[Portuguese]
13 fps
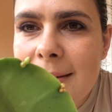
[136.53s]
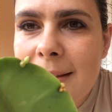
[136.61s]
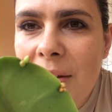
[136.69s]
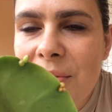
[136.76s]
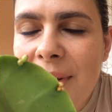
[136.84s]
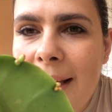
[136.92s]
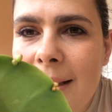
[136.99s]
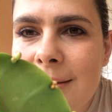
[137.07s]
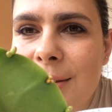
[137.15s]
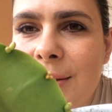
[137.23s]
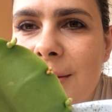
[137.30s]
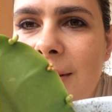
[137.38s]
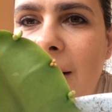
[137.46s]
Tá
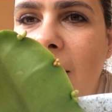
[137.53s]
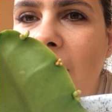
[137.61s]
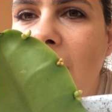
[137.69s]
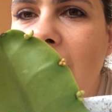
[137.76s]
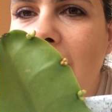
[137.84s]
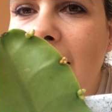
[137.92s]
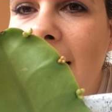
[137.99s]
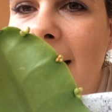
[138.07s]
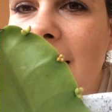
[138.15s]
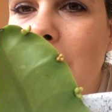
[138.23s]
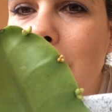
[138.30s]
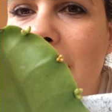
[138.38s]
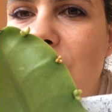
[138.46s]
vendo? Ó,
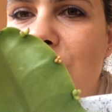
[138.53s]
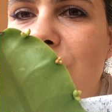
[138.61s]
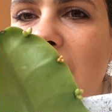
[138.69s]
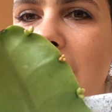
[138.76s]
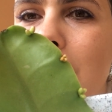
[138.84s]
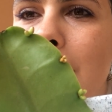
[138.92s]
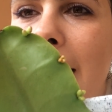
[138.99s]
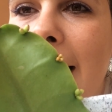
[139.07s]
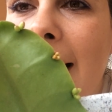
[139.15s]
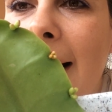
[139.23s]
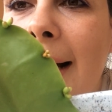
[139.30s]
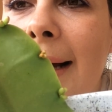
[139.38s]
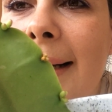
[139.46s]
ali embaixo tem
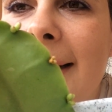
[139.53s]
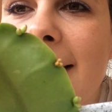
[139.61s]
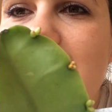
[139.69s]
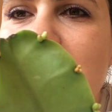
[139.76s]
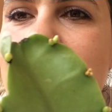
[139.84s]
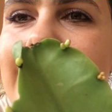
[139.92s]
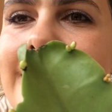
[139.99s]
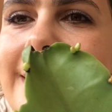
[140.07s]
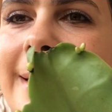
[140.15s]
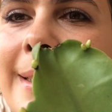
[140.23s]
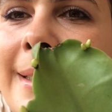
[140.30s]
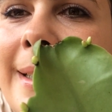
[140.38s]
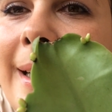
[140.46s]
mais.
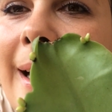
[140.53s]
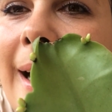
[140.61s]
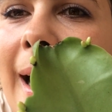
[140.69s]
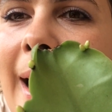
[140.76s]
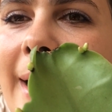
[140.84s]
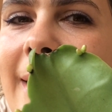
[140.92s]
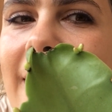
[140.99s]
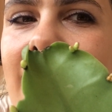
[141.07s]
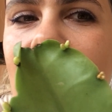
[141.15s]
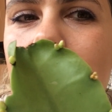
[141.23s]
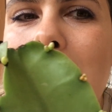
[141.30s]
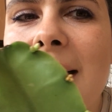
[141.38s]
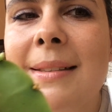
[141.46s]
Aqui
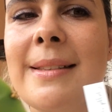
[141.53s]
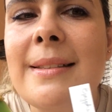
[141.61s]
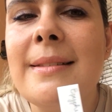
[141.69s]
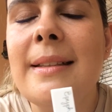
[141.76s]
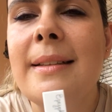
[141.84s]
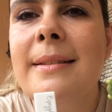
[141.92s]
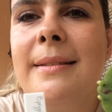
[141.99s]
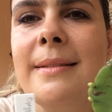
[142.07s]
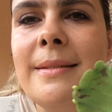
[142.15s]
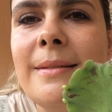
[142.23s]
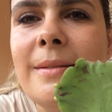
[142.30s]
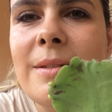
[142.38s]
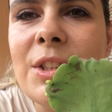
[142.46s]
tem
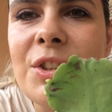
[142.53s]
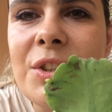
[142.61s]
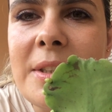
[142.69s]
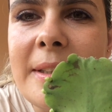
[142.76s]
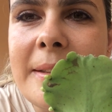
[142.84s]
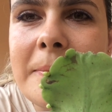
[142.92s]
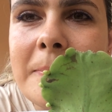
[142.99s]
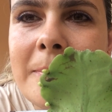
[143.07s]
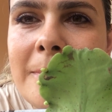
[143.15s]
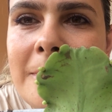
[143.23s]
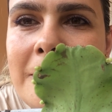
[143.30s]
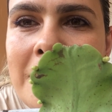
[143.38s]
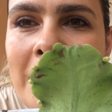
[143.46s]
bastante.
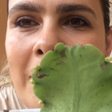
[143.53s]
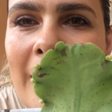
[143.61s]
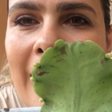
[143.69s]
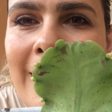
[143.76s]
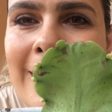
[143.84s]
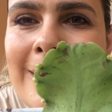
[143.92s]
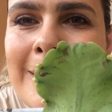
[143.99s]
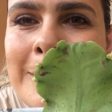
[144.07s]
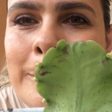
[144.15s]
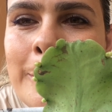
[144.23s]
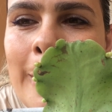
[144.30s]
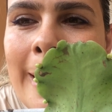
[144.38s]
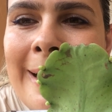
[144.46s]
Aqui
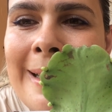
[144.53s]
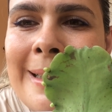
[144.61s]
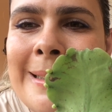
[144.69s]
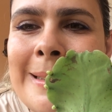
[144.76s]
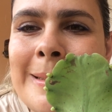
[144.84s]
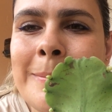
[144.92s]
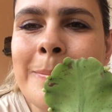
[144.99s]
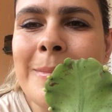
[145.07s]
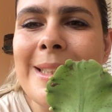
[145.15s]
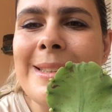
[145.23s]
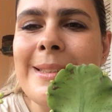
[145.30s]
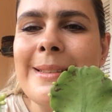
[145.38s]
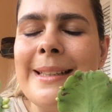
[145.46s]
também.
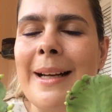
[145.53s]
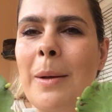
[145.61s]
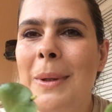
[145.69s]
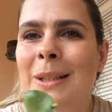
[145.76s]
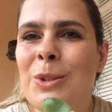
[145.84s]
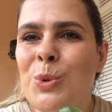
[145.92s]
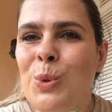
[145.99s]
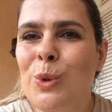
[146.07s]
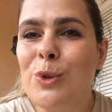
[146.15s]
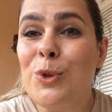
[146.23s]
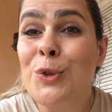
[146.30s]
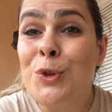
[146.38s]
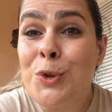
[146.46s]
E sinceramente eu tô
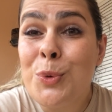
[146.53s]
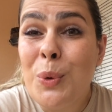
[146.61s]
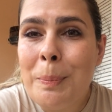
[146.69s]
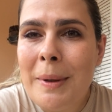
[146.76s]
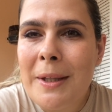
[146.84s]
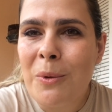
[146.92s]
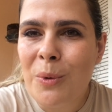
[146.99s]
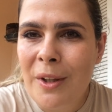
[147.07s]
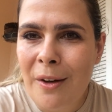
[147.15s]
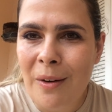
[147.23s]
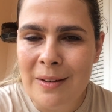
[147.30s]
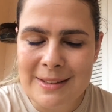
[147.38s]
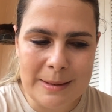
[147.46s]
super
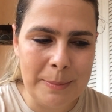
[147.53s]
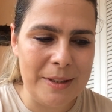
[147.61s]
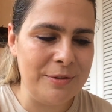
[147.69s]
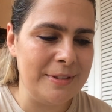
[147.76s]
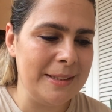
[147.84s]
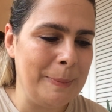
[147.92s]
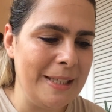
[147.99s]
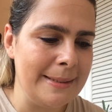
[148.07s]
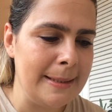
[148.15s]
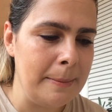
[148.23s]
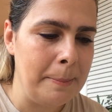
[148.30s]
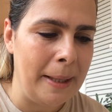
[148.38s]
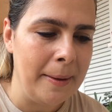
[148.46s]
curiosa para
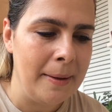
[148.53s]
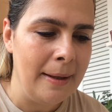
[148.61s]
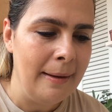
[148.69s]
saber.